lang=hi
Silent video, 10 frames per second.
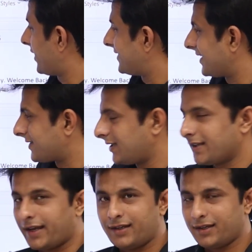ओके
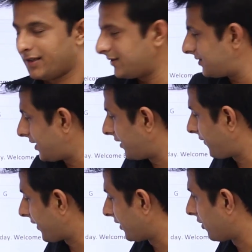69 डिग्रीज एंड
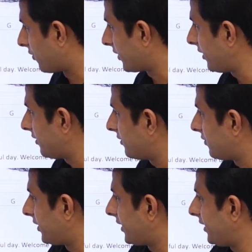इफ आई क्लिक ऑन ओके
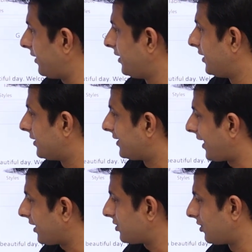तो देखिए
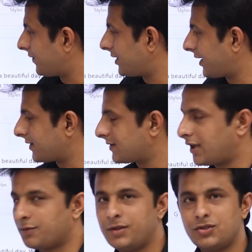डायरेक्शन ऑफ द टेक्स्ट
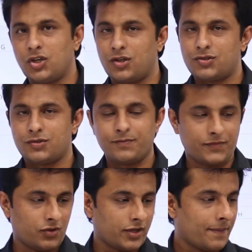हैज बीन चेंज
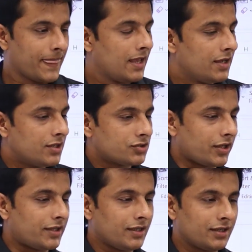ओके
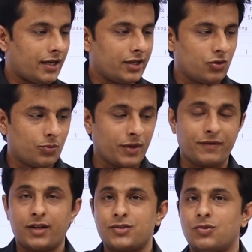सो आई थिंक आई होप यू
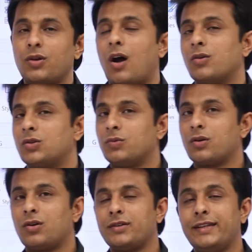हैव अंडरस्टूड हाउ टू
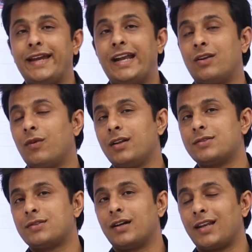वर्क ऑन द
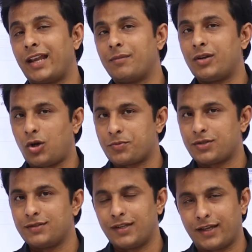एडवांस्ड अलाइनमेंट
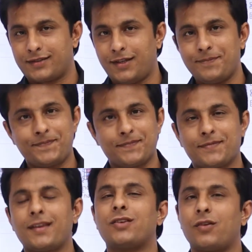ऑप्शन इन एक्सेल
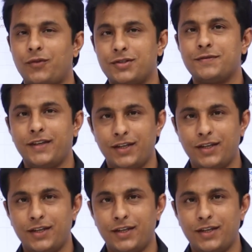दैट्स ऑल फॉर दिस